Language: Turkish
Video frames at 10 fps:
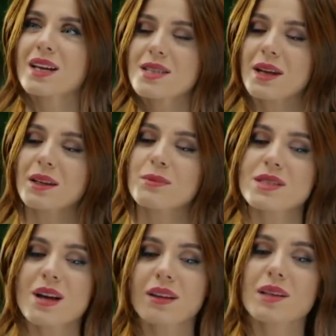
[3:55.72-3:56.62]
Sen de
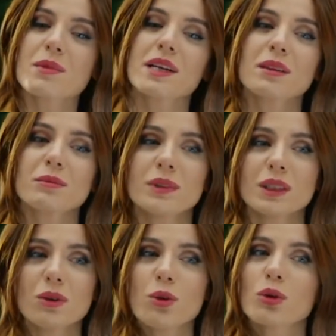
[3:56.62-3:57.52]
biz anlamayalım
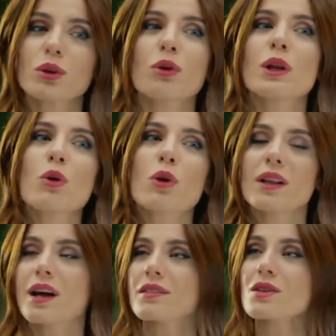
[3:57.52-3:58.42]
diye orada öyle
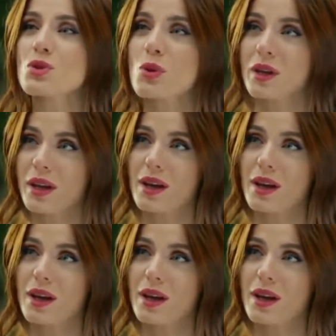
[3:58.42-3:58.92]
oyalandın sonra